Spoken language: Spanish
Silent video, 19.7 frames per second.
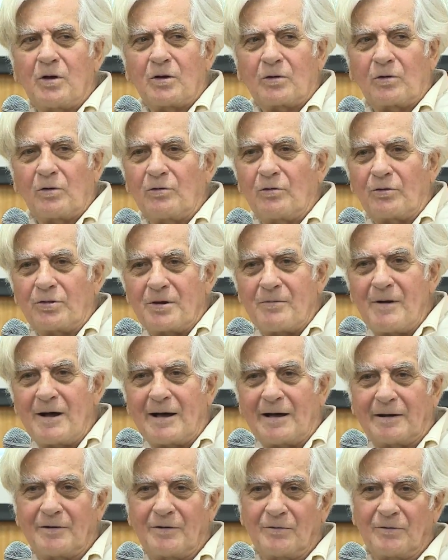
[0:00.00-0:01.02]
con los
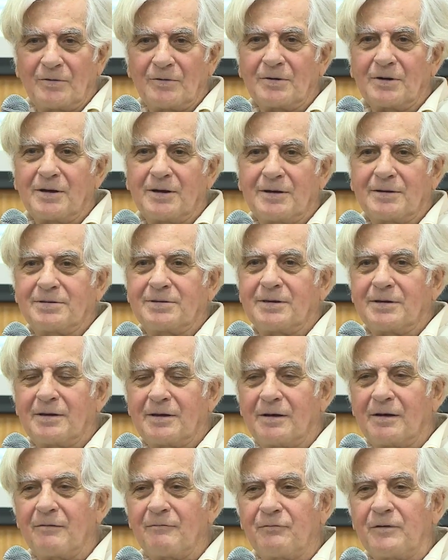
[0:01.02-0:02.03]
demás, ¿no?
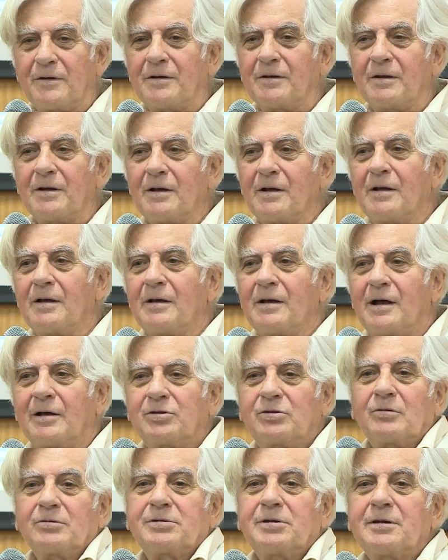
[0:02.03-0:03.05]
Este, en fin.
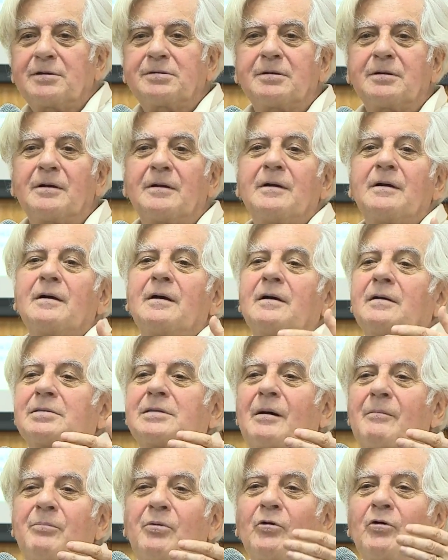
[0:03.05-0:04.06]
Entonces,
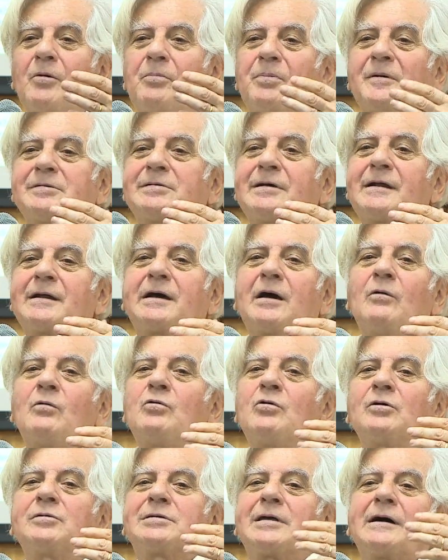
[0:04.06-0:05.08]
tampoco es pensar que
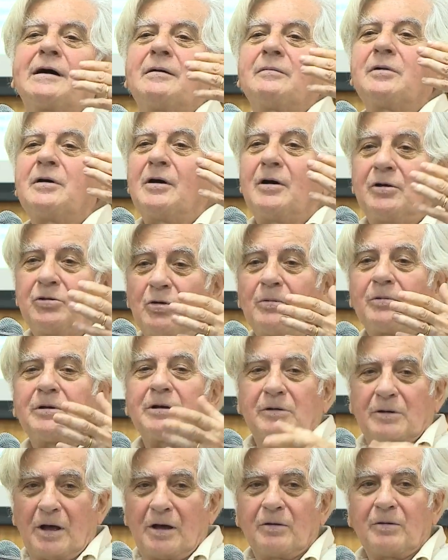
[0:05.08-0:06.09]
uno está. Esto,
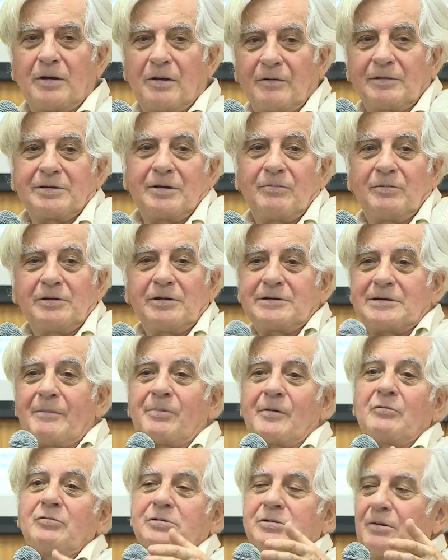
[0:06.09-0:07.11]
evidentemente, ya
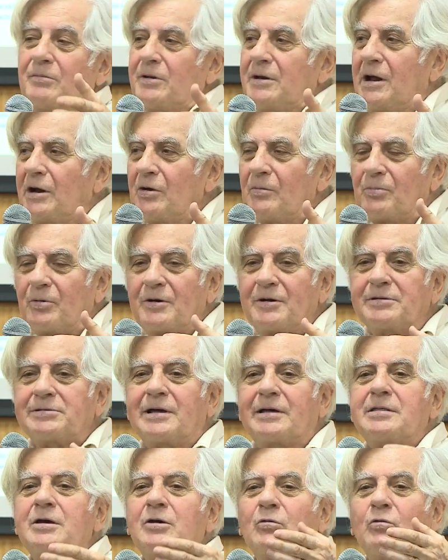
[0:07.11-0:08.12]
para un seminario ponerse
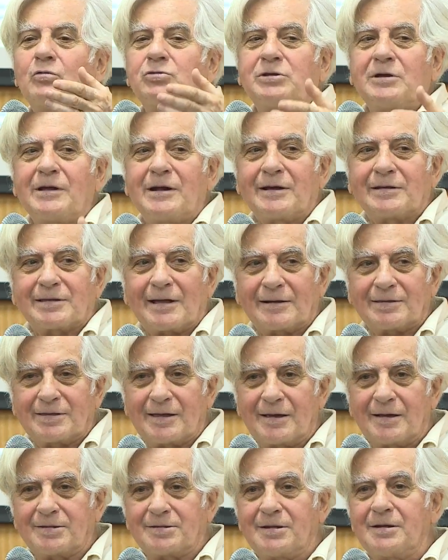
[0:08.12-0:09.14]
a discutir estas
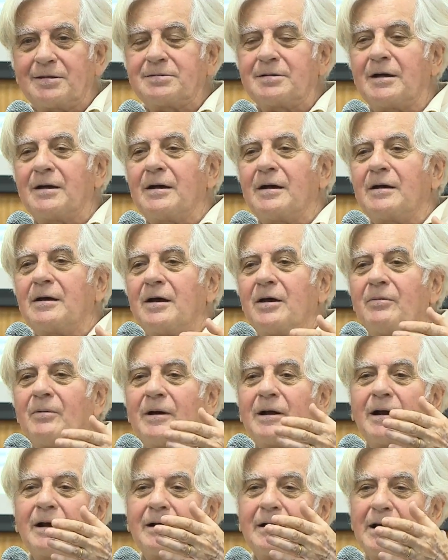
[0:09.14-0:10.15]
tesis y
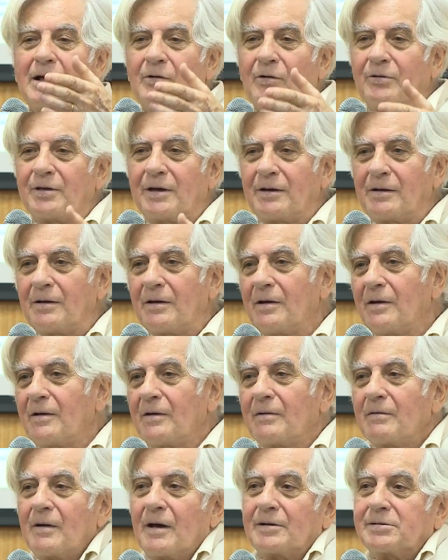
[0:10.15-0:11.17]
ver el grado de
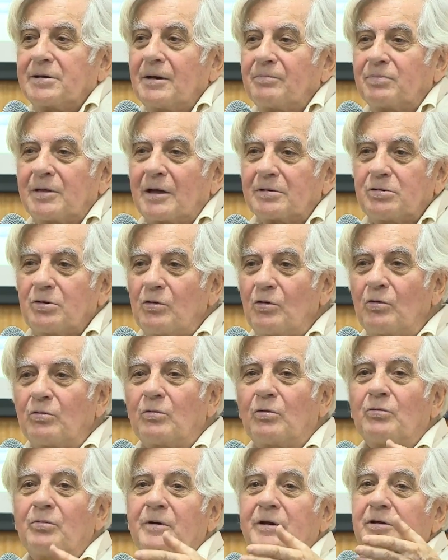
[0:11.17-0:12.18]
aceptación
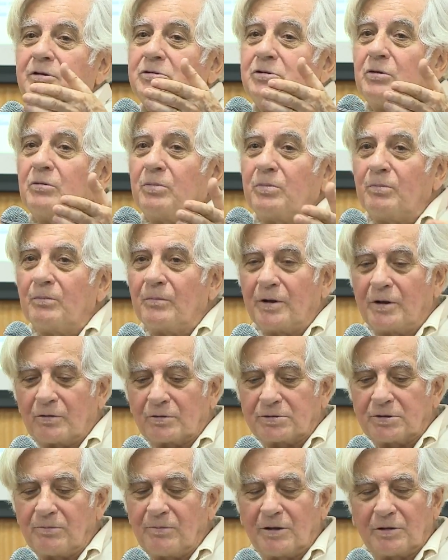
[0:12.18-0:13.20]
o
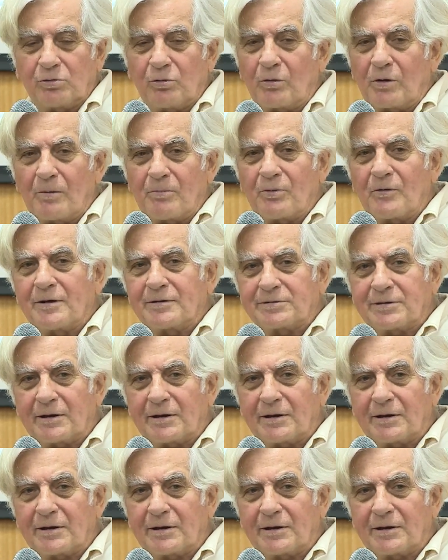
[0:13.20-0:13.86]
verosimilitud que pueden